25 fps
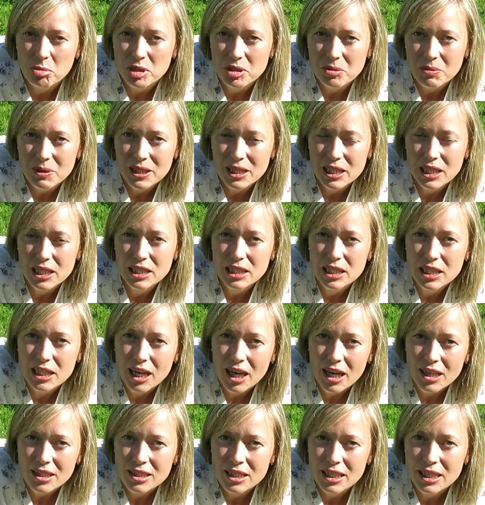посмотрите
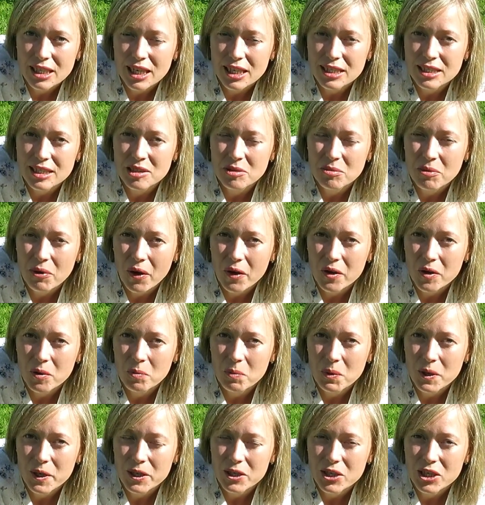кадры, я снимала
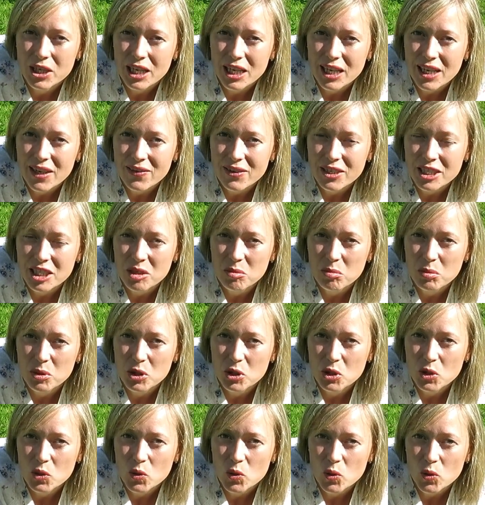белый клевер на
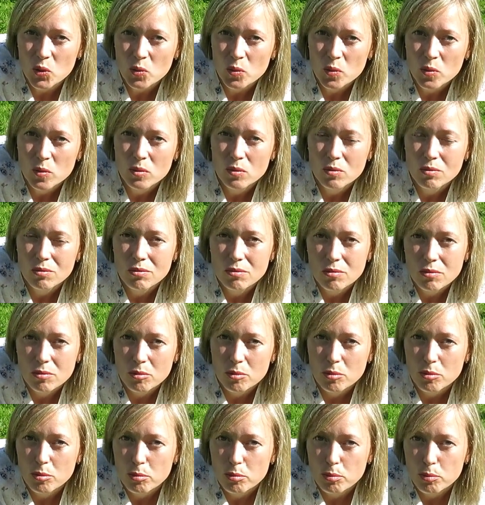берегу
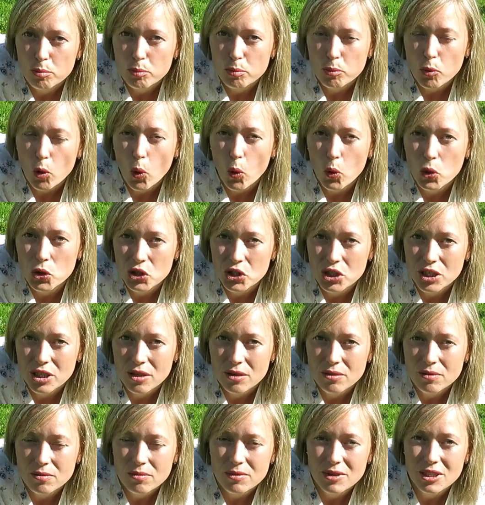
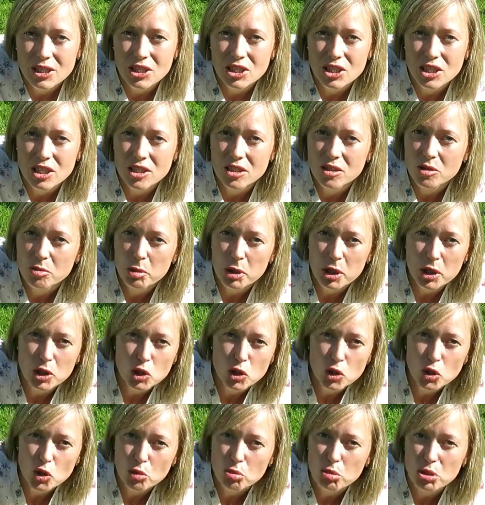озера, где
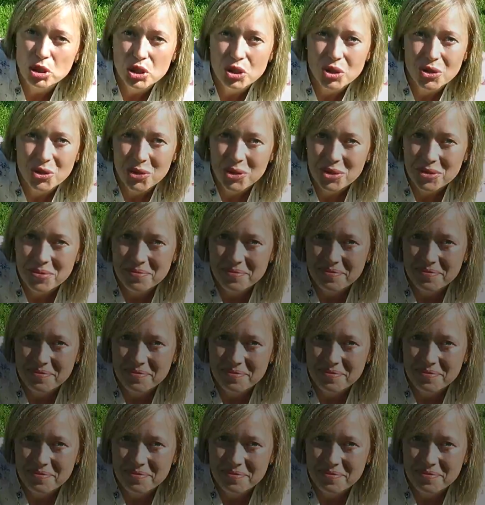сплошной песок.